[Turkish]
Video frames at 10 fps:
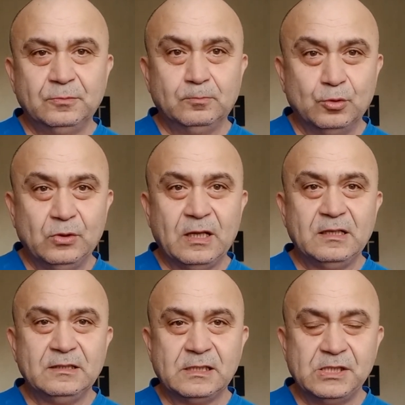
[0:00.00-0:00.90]

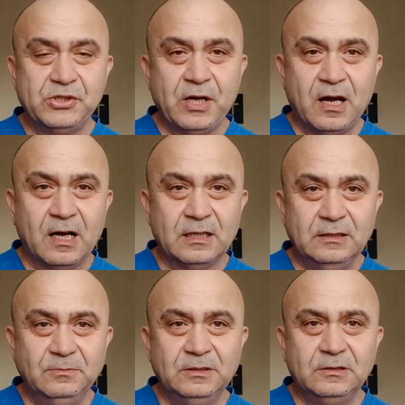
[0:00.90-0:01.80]
Bunda sizce haklı
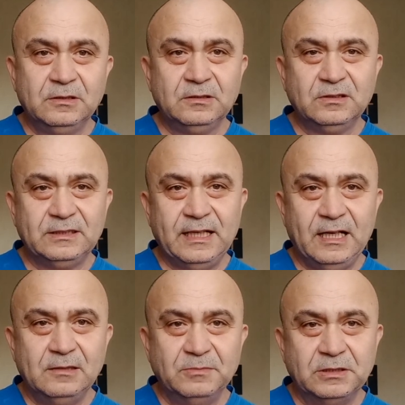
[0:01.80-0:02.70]
mıdır,
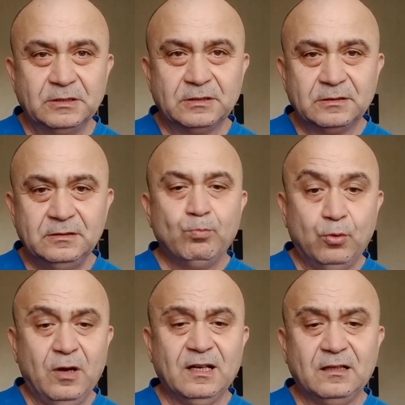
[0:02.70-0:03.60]
değil midir?
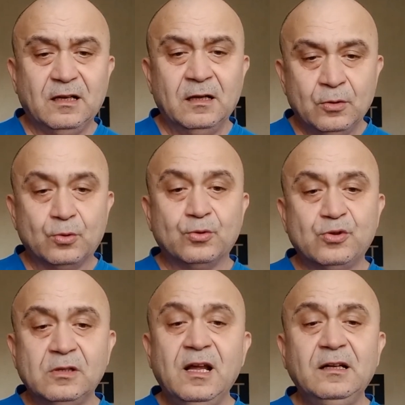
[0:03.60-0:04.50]
Bu arada
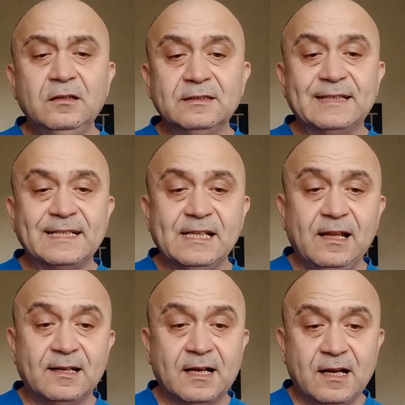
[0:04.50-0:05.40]
Ruslar
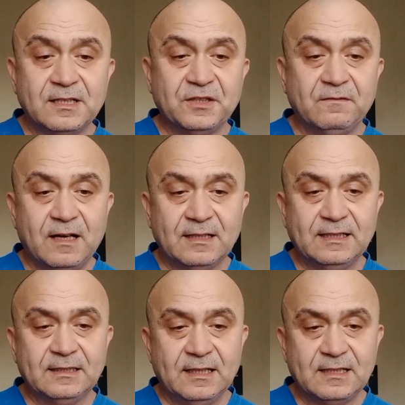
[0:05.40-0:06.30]
Nazilara karşı
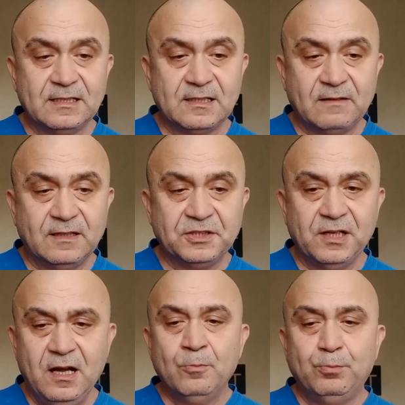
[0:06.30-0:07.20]
verdikleri
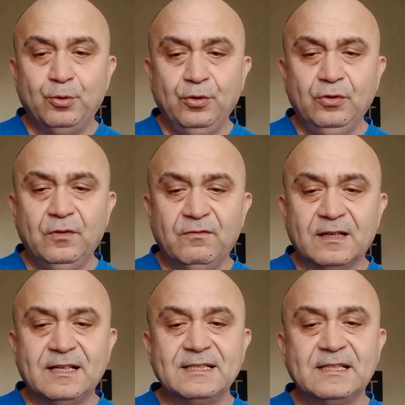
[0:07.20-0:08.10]
savaşa büyük
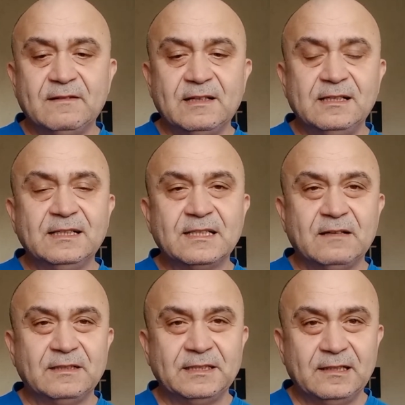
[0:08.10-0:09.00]
vatanseverlik
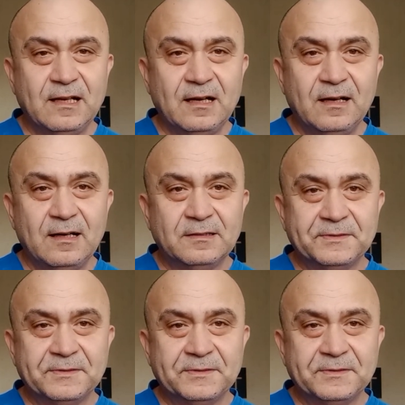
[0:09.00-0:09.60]
savaşı derler.